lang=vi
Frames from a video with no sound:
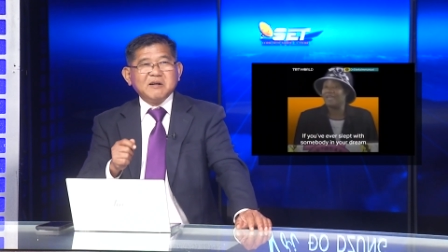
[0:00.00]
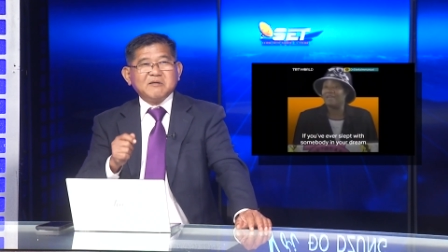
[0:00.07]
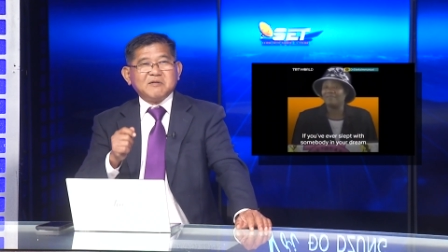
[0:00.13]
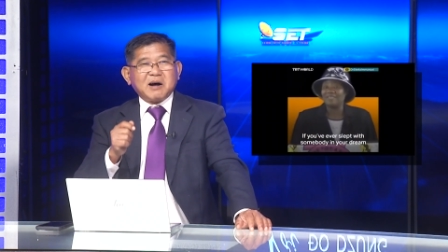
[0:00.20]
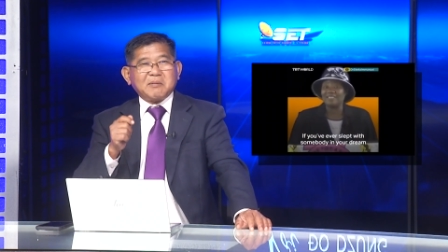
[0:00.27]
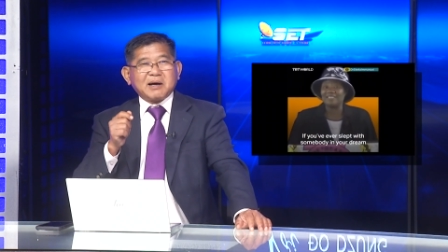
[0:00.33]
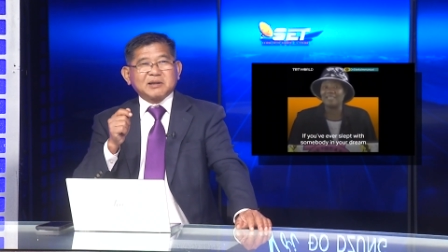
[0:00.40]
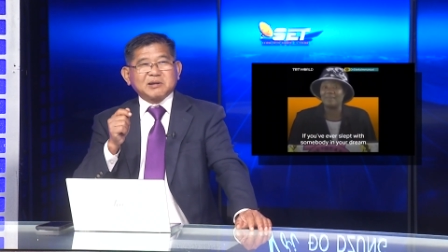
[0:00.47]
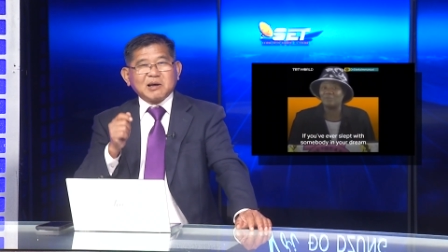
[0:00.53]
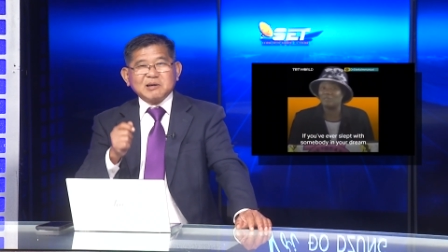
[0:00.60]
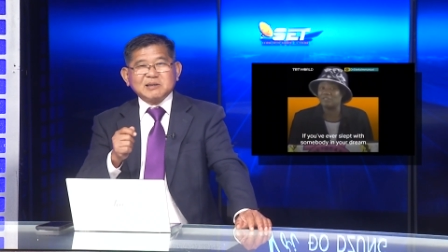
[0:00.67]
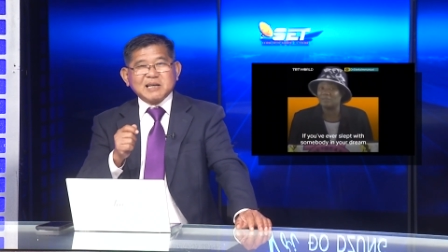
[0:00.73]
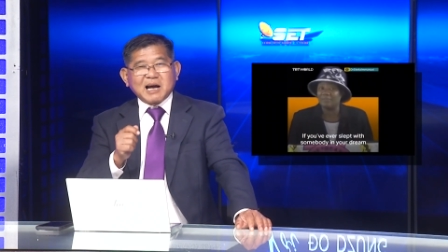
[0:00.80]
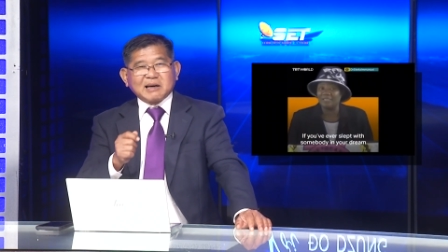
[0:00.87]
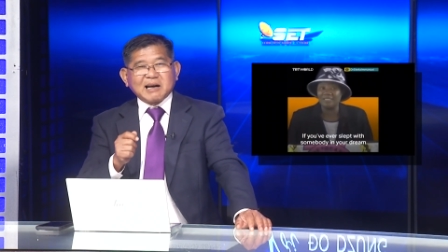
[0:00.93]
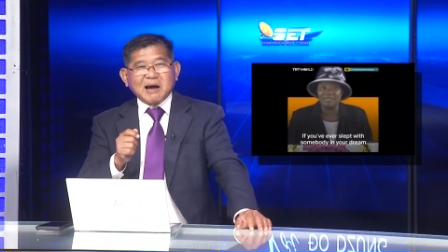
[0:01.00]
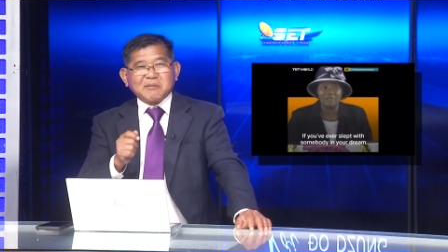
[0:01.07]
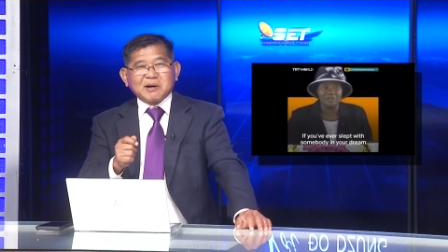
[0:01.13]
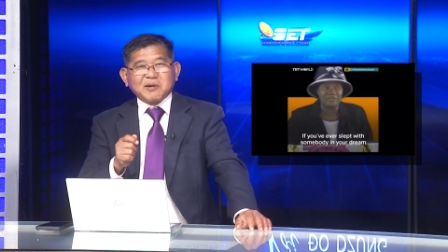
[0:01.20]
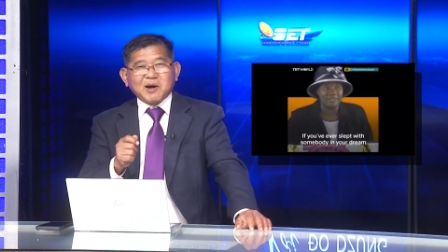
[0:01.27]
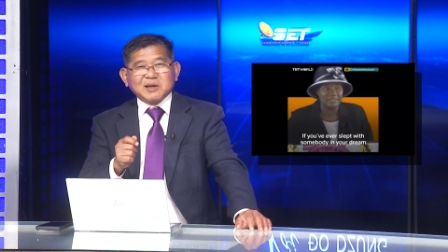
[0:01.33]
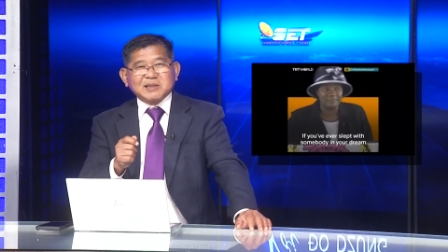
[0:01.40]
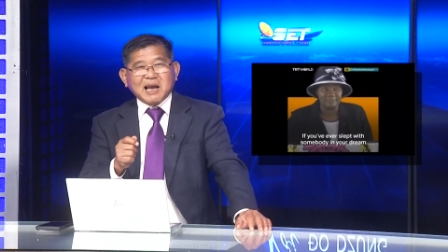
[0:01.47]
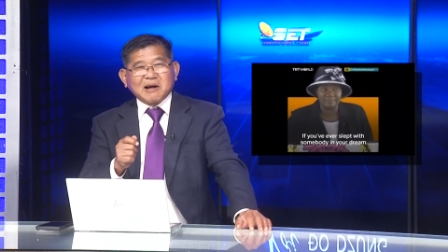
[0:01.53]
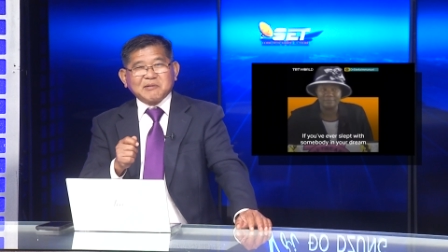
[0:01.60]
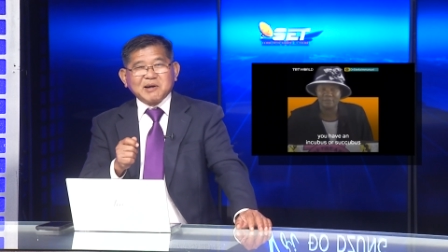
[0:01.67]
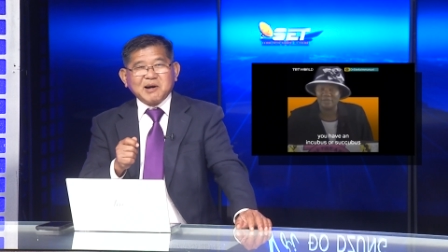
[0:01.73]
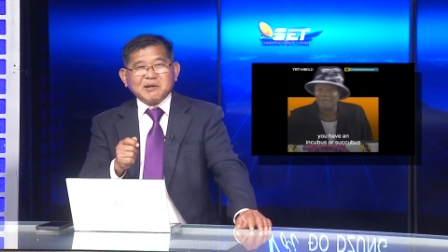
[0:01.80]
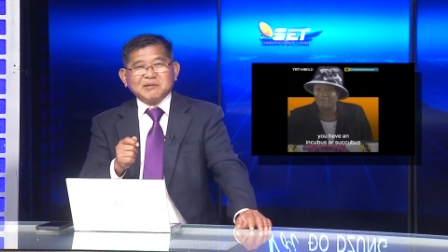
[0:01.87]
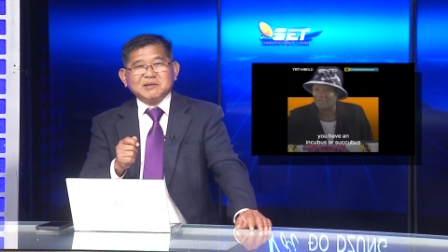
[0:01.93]
Và bà từng giảng đạo, bà nói sao
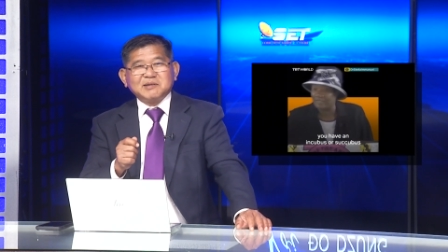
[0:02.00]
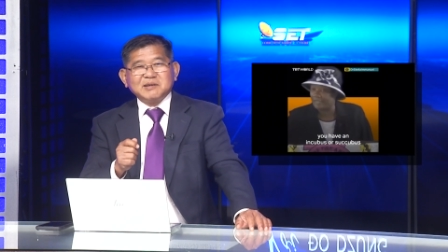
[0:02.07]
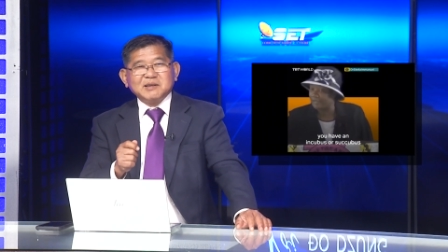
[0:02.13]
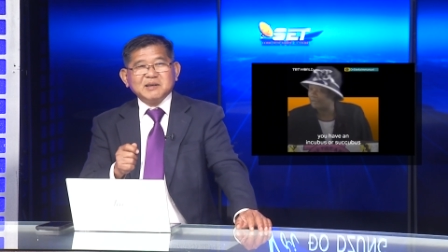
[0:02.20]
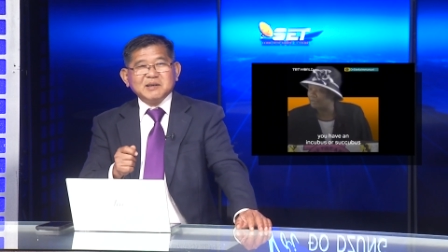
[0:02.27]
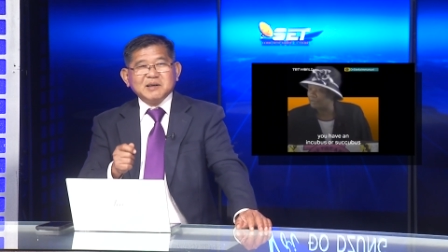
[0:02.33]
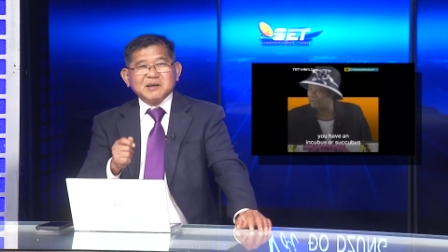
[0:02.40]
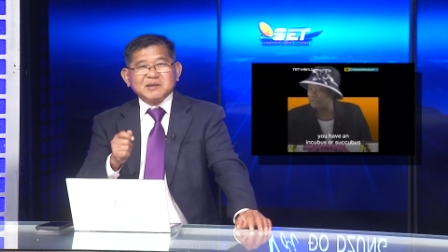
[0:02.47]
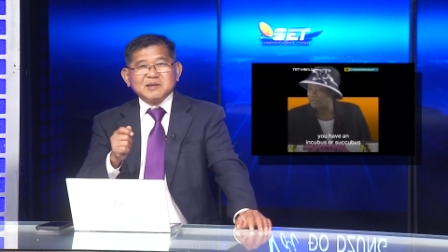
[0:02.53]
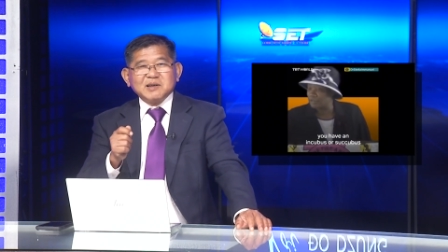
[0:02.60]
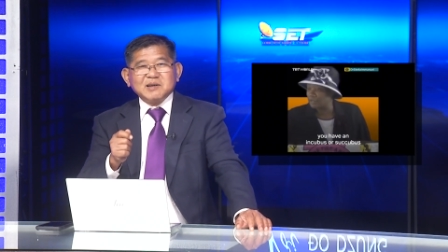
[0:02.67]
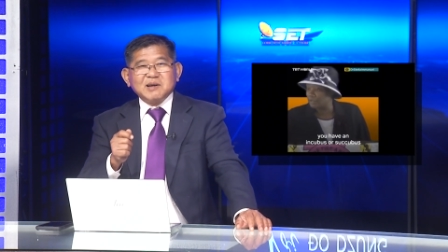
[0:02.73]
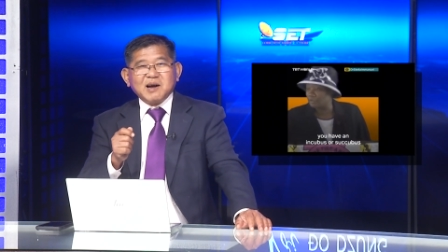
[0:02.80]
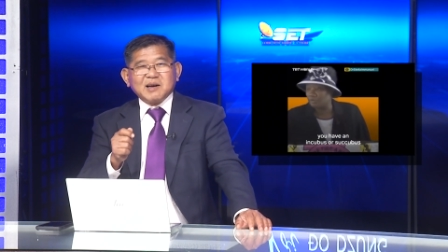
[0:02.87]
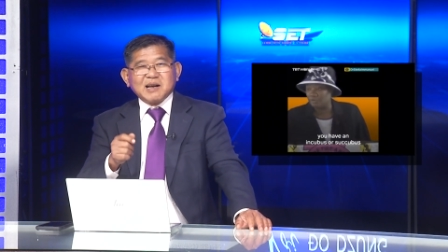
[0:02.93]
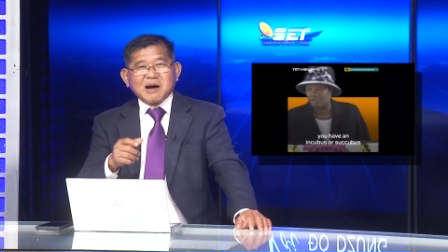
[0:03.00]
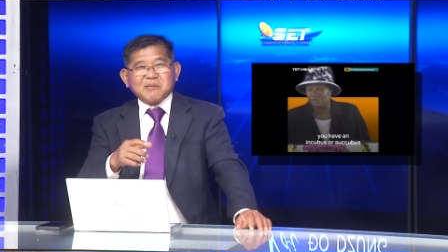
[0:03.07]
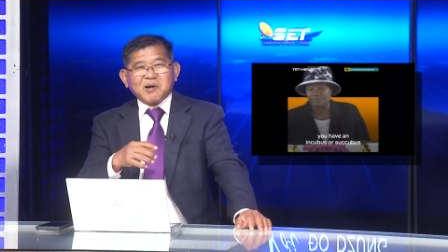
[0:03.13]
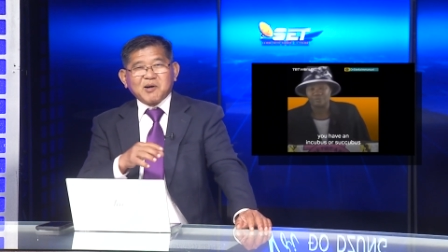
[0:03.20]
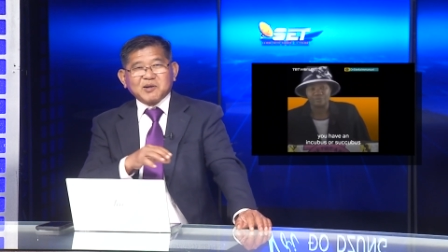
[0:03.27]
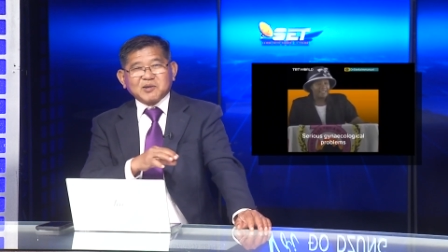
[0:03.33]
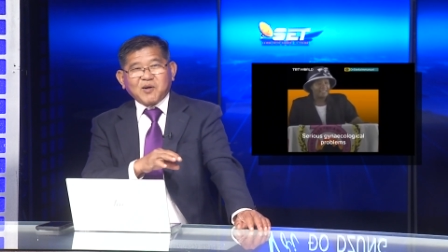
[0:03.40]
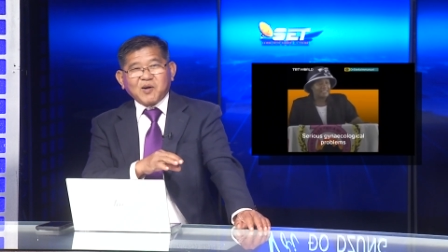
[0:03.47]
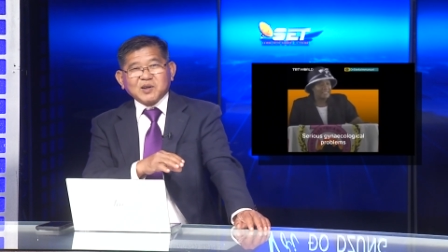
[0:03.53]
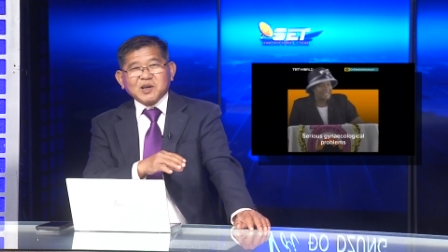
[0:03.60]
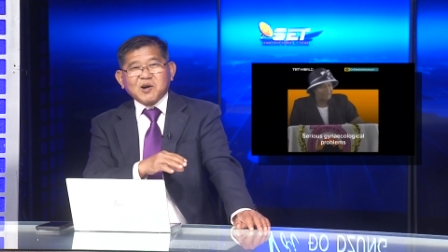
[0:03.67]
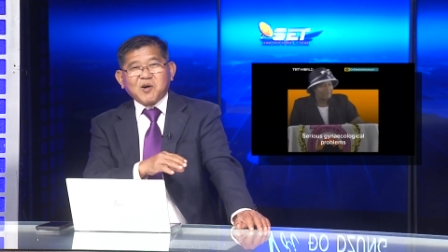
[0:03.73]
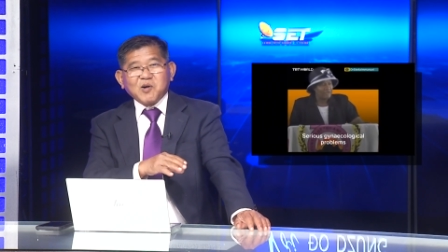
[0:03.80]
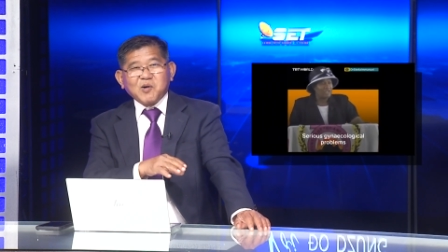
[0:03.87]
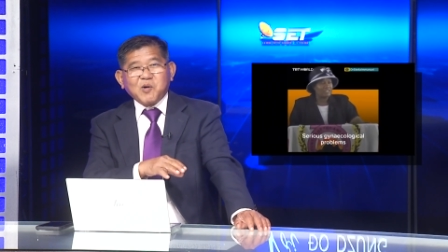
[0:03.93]
biết không? Những người nào mà có
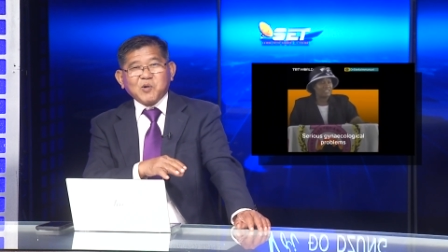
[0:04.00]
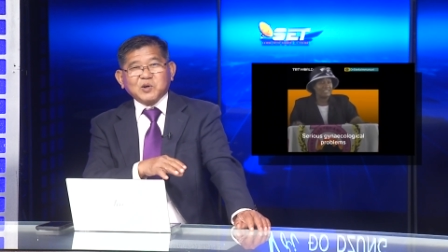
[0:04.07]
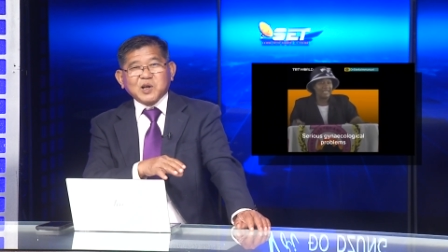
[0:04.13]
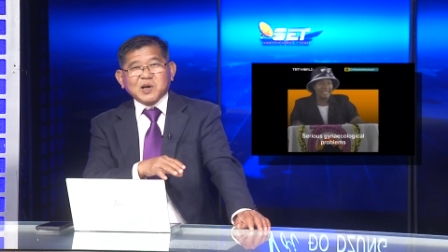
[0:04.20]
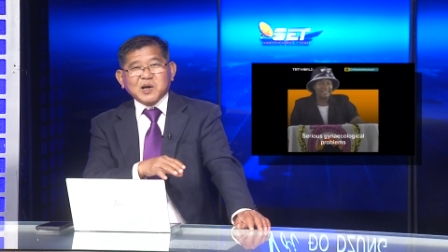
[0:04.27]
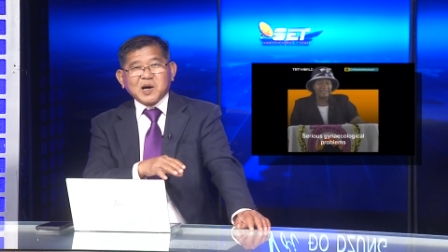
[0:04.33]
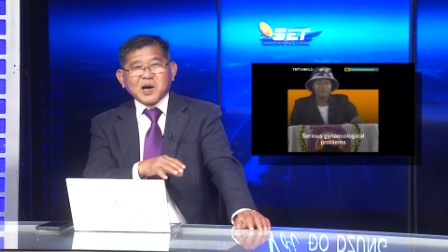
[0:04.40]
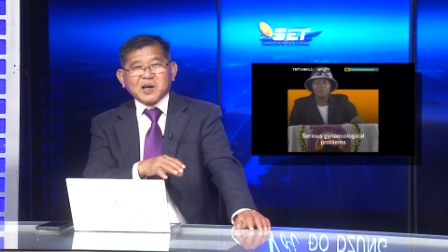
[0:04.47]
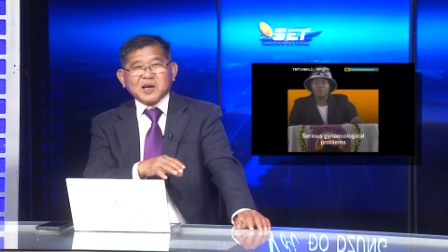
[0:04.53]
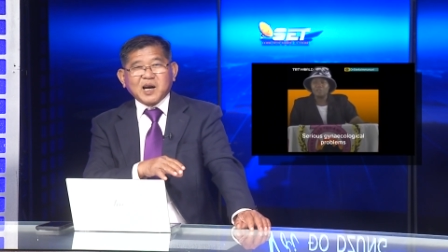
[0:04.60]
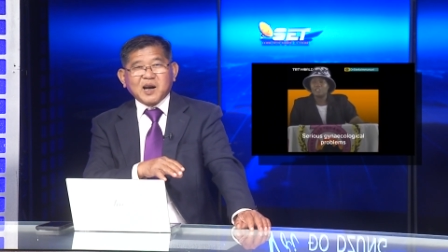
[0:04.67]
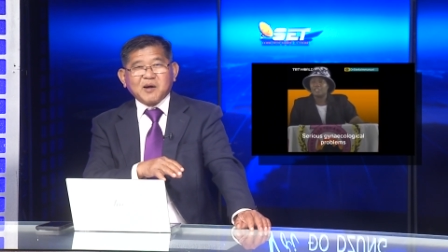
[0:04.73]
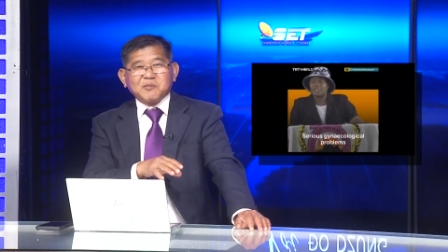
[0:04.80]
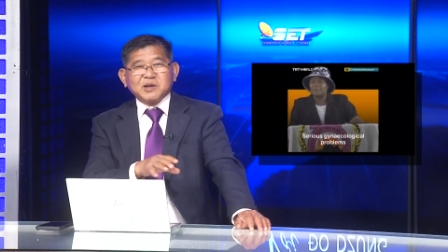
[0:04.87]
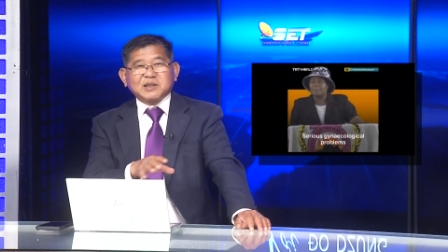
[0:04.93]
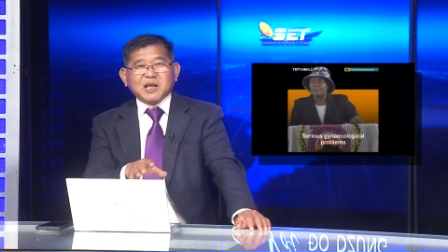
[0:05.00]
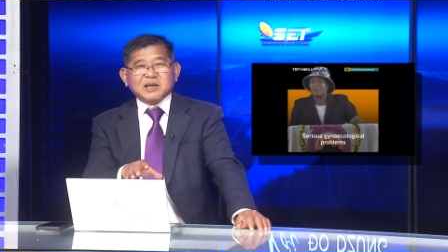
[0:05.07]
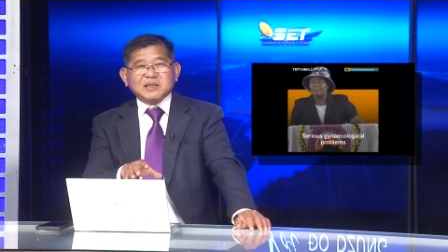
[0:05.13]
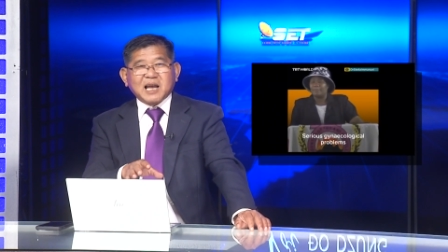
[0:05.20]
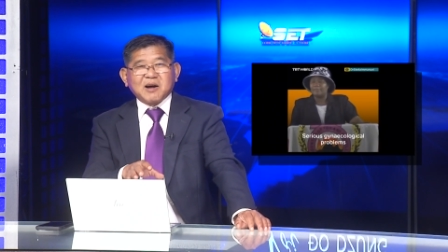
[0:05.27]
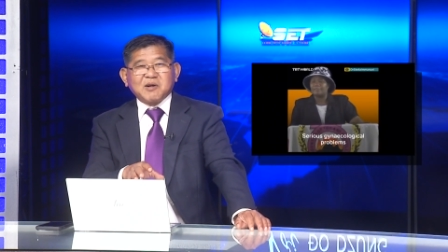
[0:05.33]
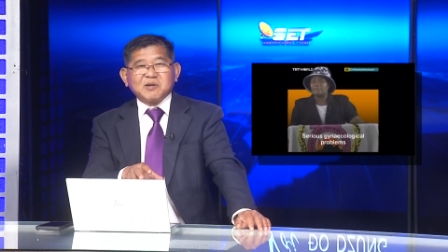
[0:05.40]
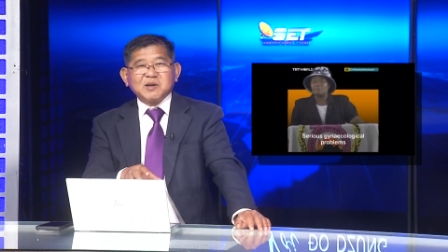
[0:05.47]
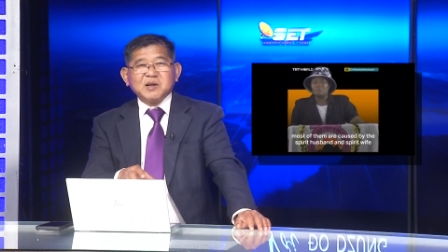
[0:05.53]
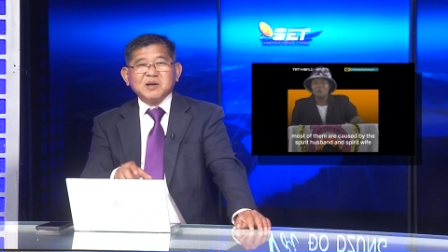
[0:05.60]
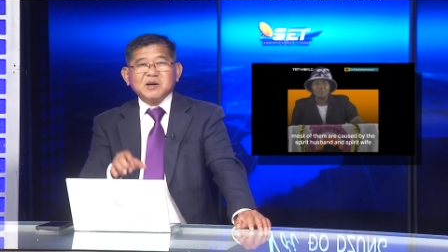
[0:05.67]
những khối u trên người đó là biết tại sao?